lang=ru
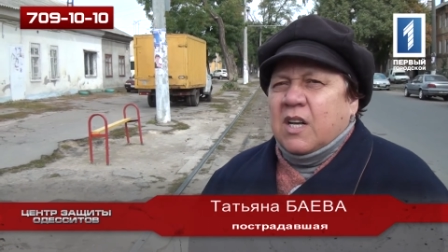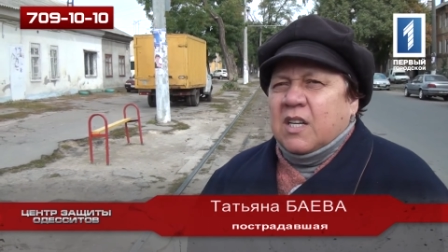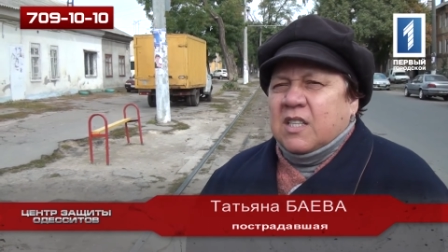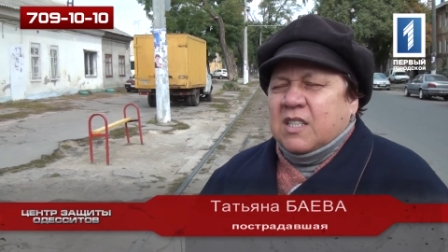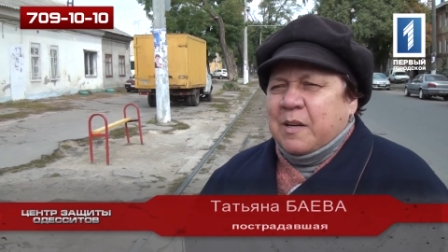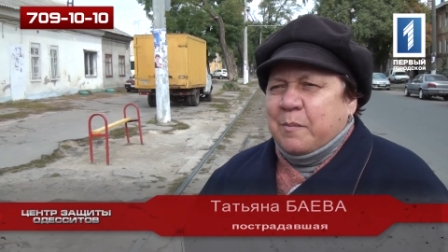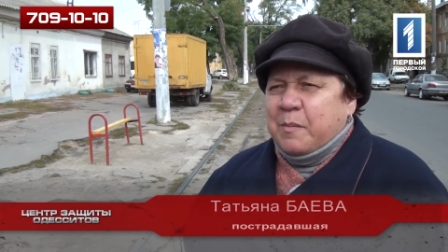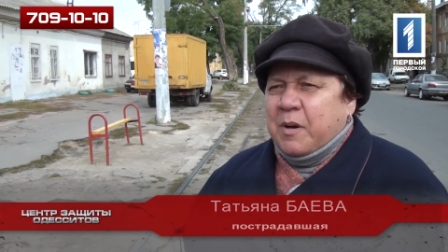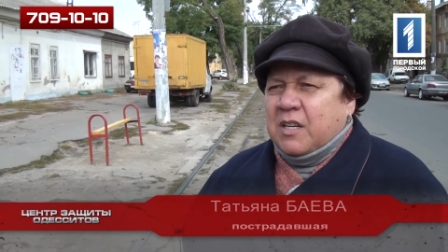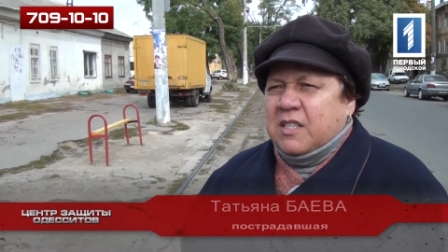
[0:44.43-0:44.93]

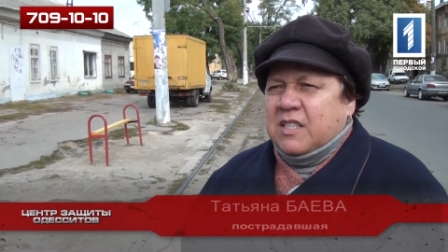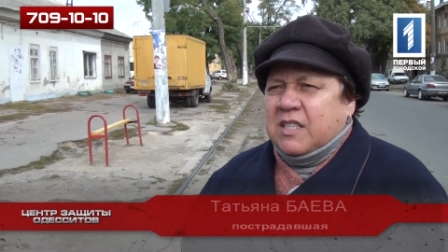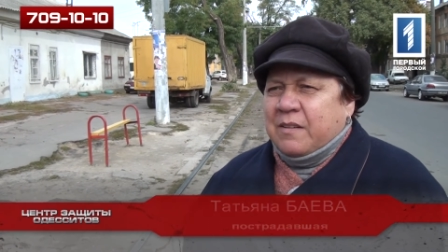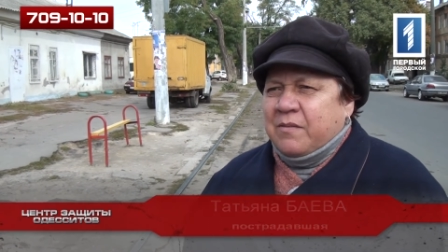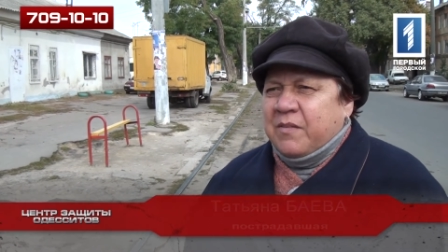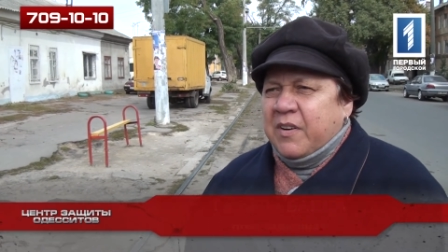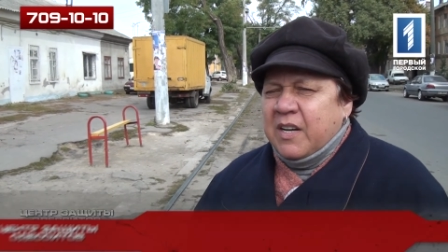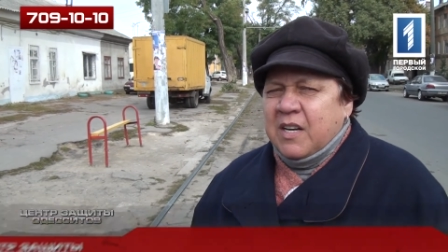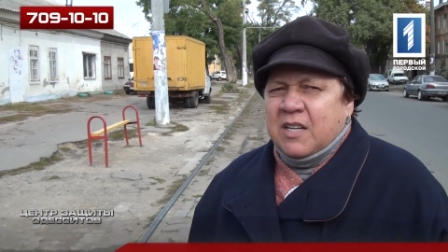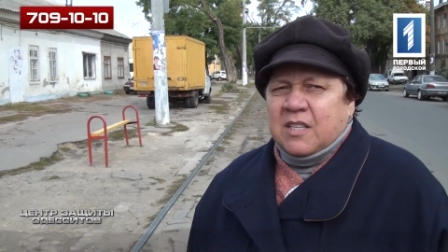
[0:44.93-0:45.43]
Сама с
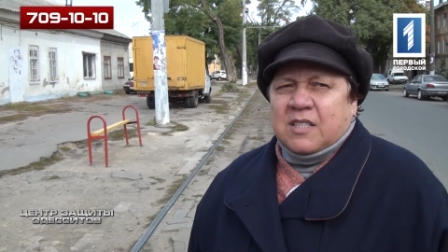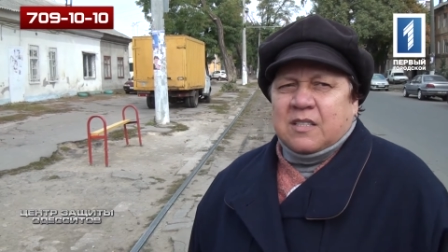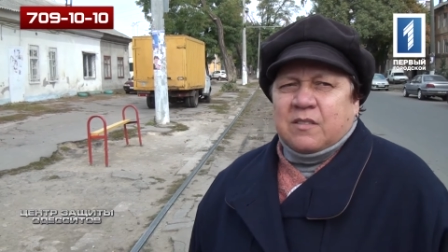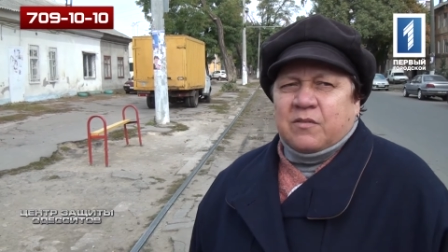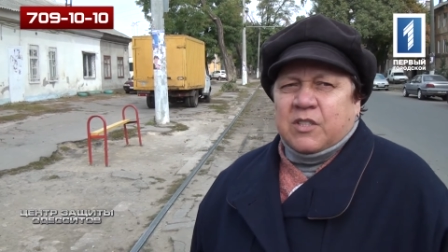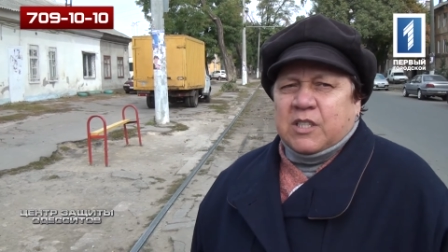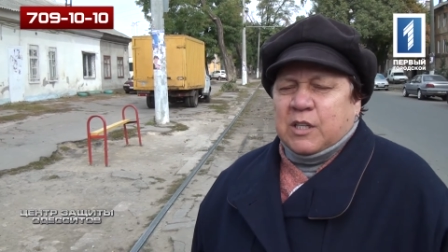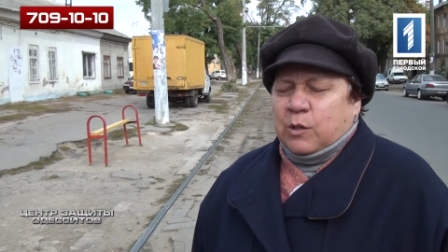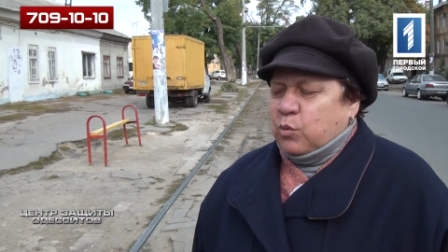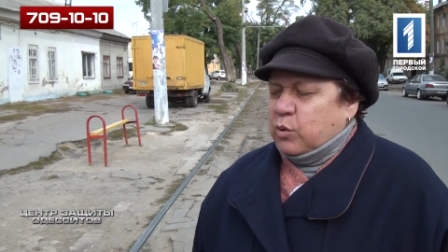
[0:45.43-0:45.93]
трамвая
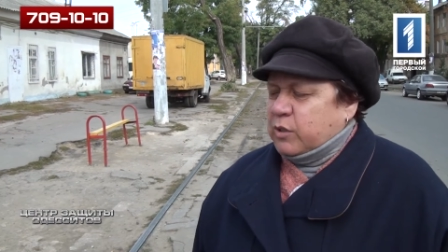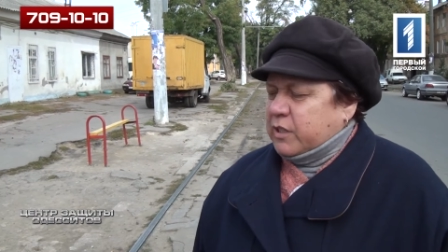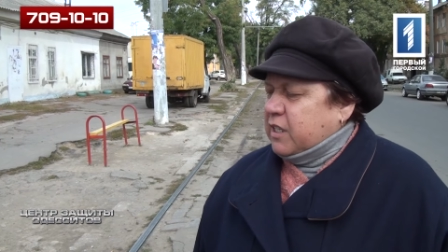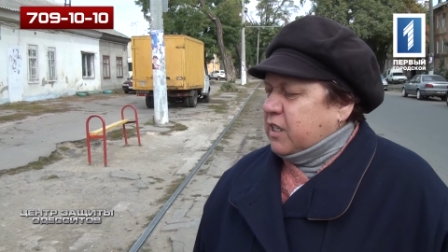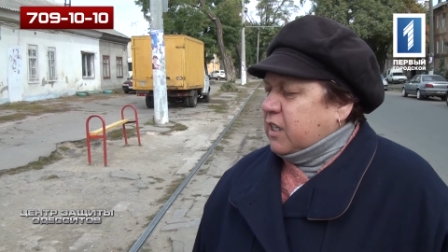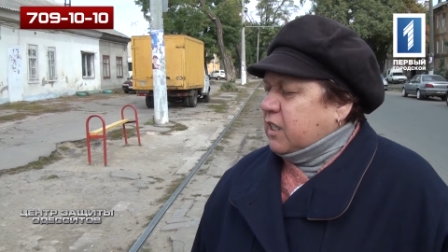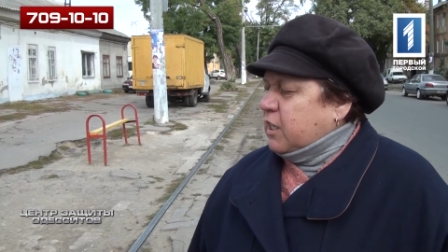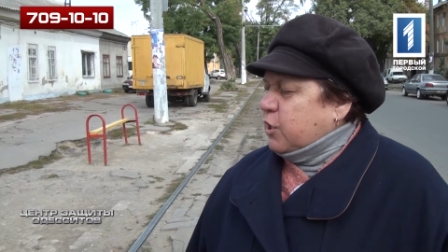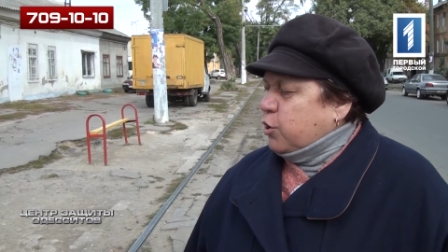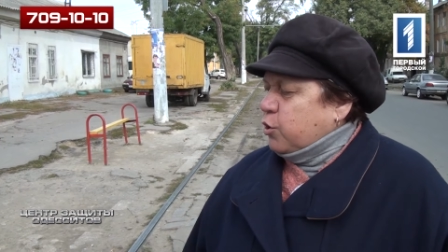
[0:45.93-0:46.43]
высоко
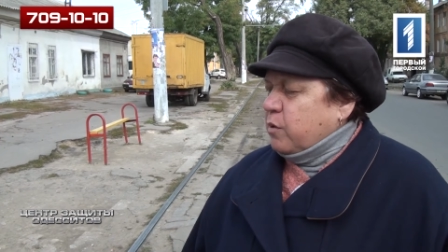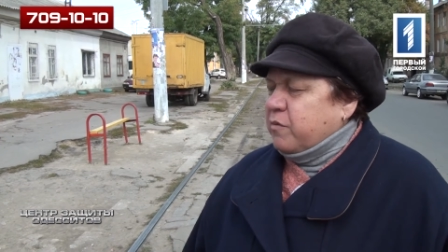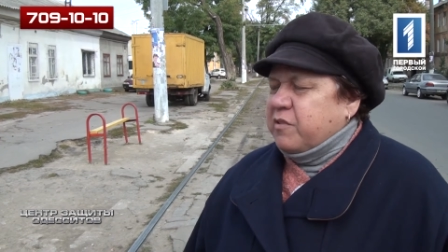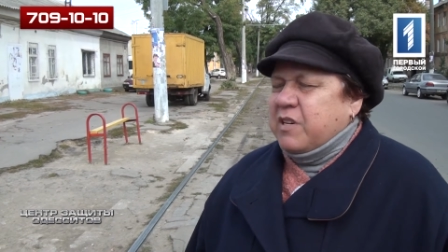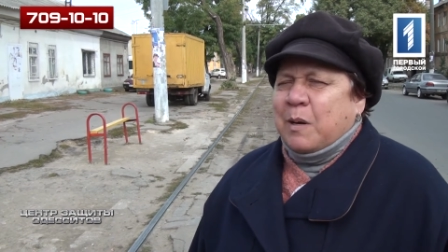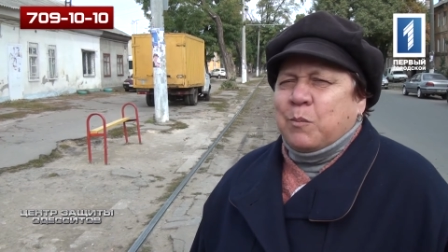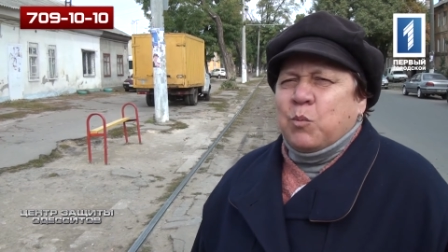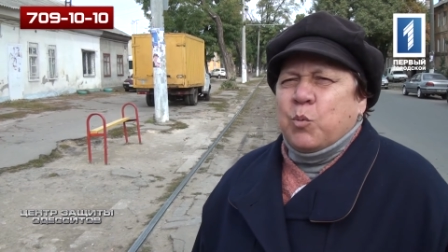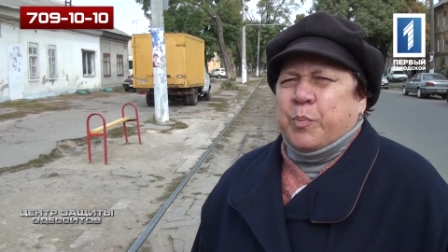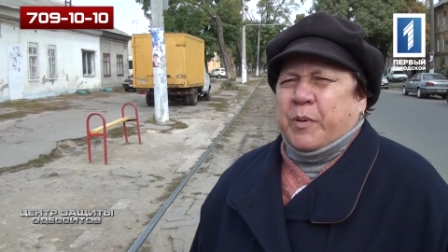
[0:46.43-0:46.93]
сойти, да еще и в
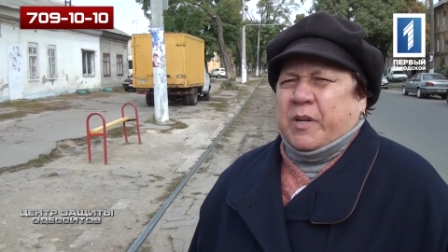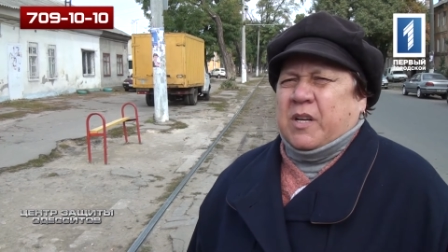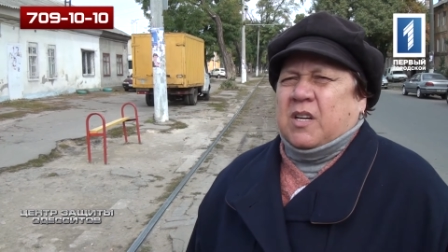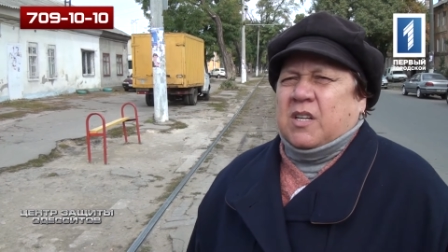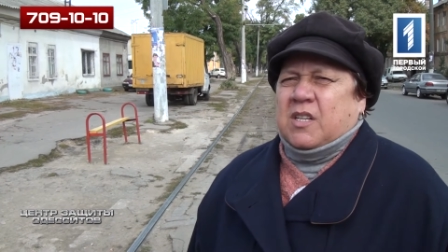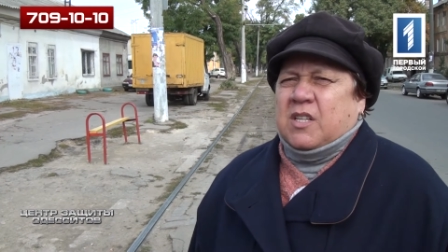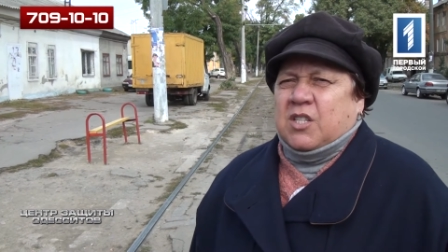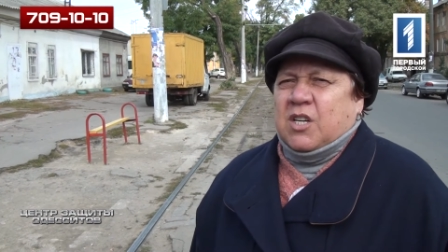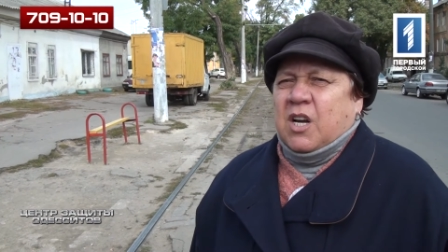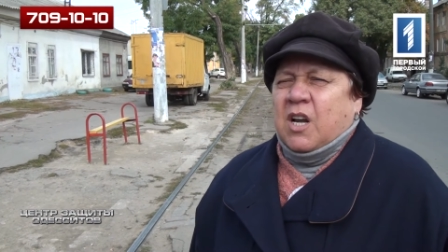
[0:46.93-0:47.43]
яму
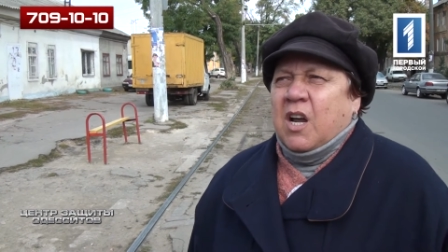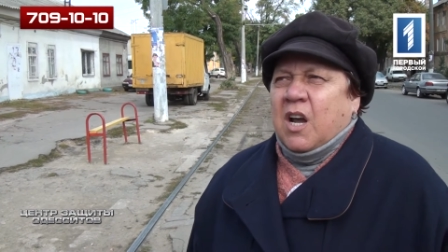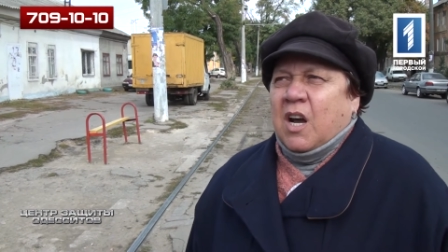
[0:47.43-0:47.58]
прыгаешь.